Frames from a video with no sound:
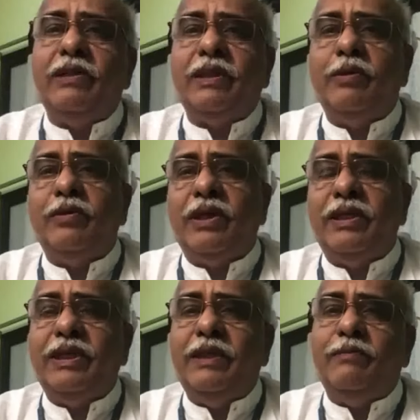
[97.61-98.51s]
తమకు
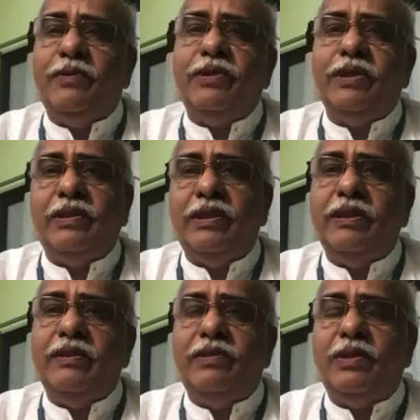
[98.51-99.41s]
రాజకీయ భవిష్యత్తు
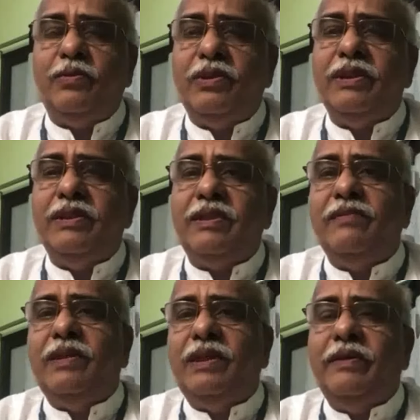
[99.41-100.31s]
లేదని వారు గుర్తించడం
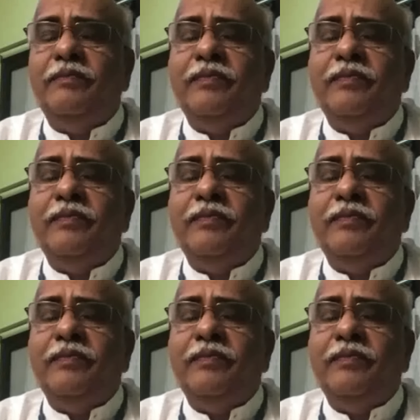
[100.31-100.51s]
వల్ల